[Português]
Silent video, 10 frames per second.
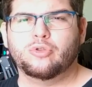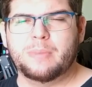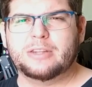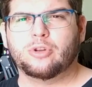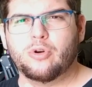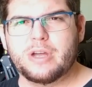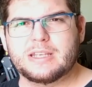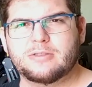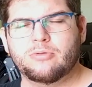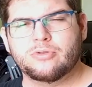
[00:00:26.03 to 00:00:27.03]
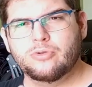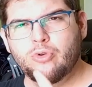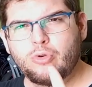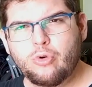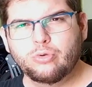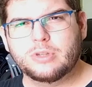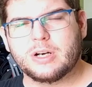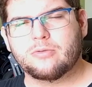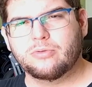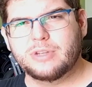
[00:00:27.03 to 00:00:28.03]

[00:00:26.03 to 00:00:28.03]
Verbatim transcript: No Metro Exodus, no Ultra,